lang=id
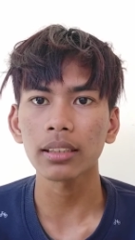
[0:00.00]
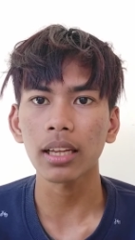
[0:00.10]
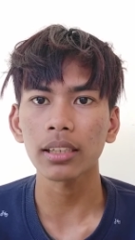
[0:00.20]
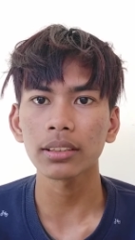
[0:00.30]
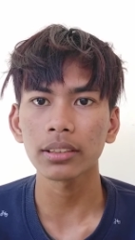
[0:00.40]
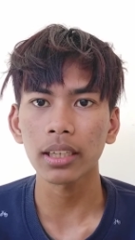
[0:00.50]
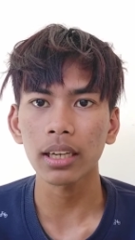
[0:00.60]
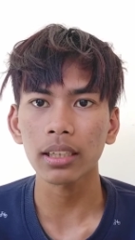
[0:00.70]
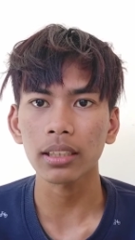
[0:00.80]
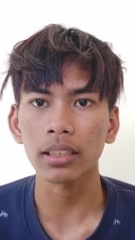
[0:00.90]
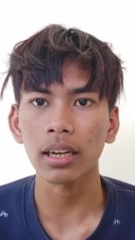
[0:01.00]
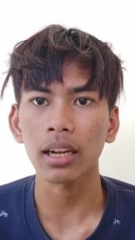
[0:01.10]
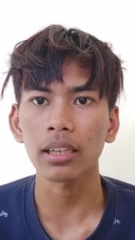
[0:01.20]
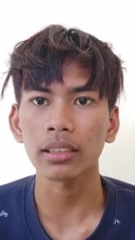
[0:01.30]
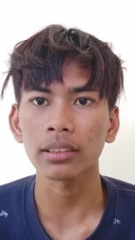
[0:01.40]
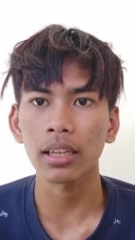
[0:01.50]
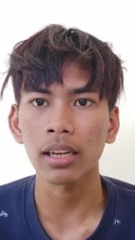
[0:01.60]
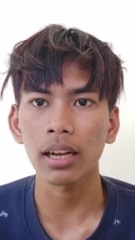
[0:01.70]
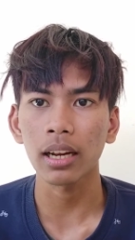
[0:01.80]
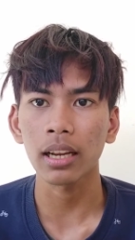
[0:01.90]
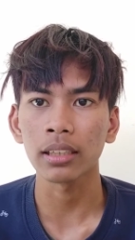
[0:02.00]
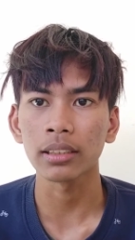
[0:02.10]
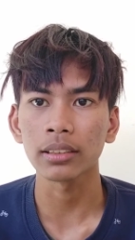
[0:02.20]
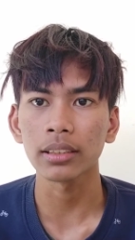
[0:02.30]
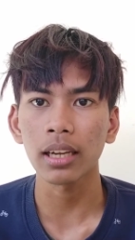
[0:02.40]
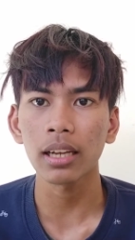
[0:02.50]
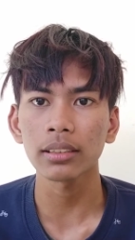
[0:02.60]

tahridnya keterangan rija al hadisnya,